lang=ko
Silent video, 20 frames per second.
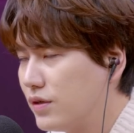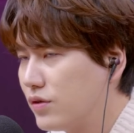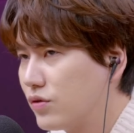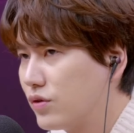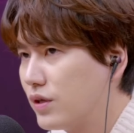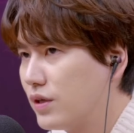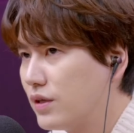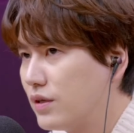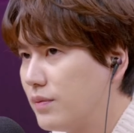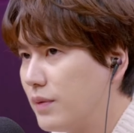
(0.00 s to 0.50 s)

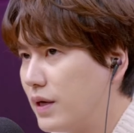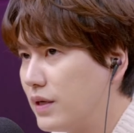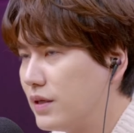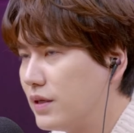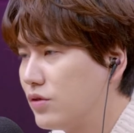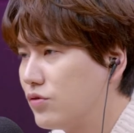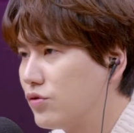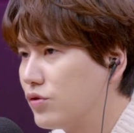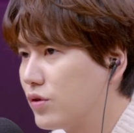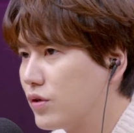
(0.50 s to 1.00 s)
축하를
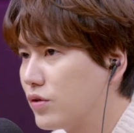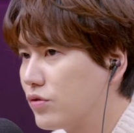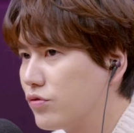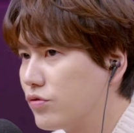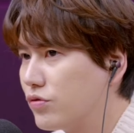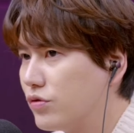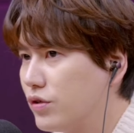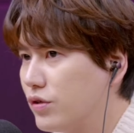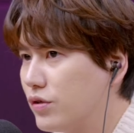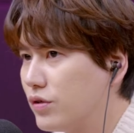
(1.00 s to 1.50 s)
많이
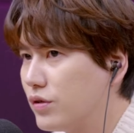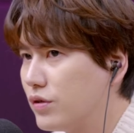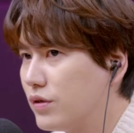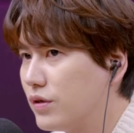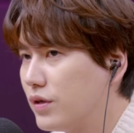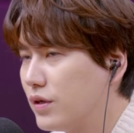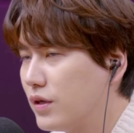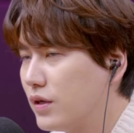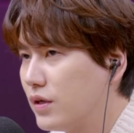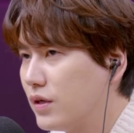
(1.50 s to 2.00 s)
해주셔가지고요.
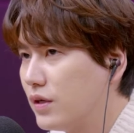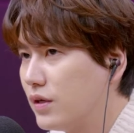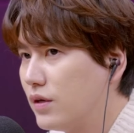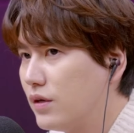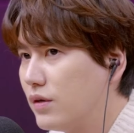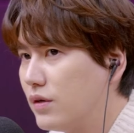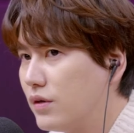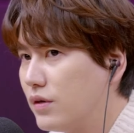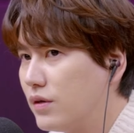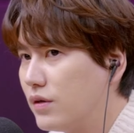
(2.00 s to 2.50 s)

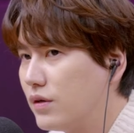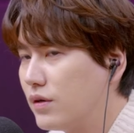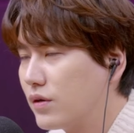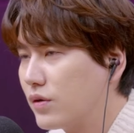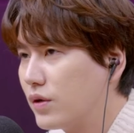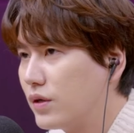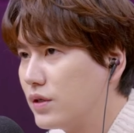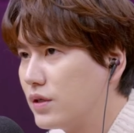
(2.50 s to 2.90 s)
어,